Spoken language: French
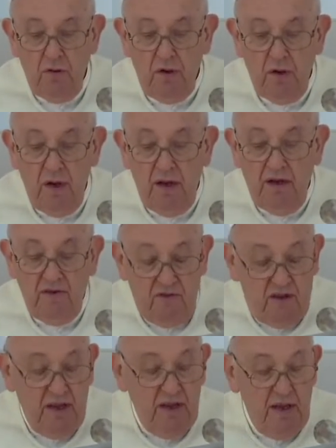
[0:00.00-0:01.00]
Oui,
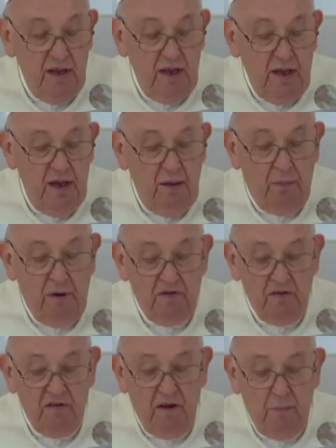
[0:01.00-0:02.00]

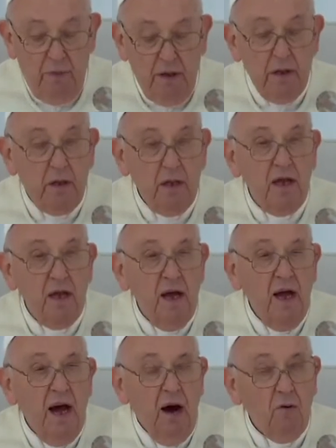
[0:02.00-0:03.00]
précisément à vous,
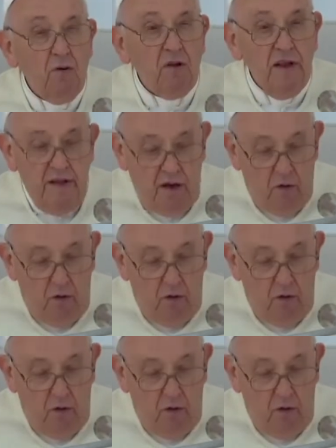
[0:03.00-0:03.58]
jeunes.